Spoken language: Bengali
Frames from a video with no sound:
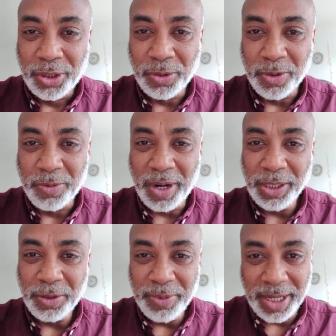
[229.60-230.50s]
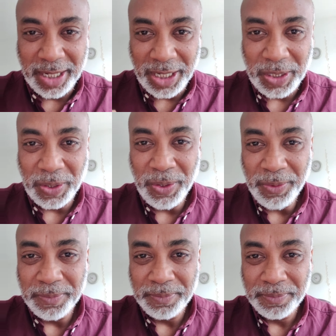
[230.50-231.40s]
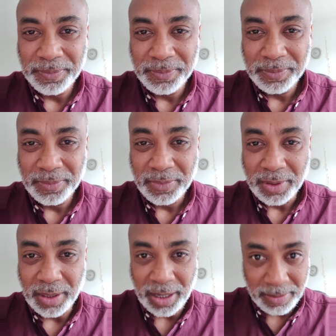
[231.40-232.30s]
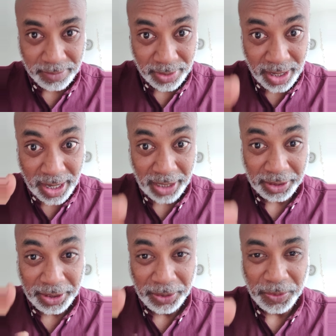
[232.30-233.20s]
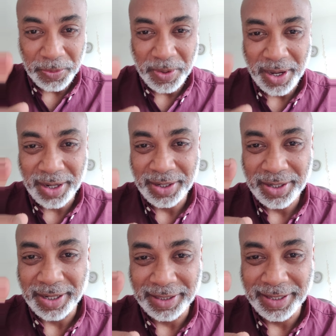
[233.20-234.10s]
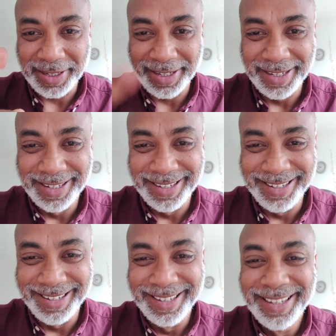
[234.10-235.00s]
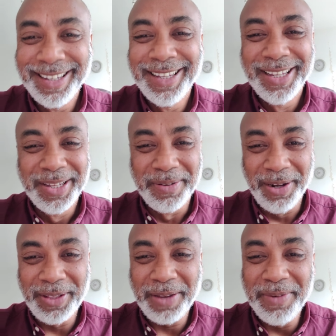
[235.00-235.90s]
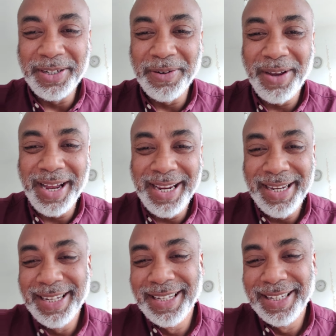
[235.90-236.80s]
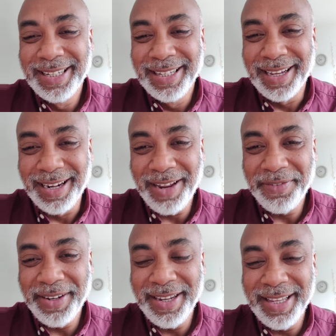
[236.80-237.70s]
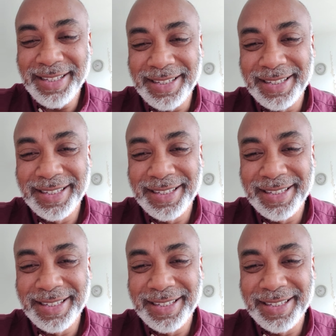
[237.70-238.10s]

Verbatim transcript: সুমন ভাই তুমি এগিয়ে চলো আমরা আছি তোমার সাথে ভালো থাকবেন সবাই আল্লাহ হাফেজ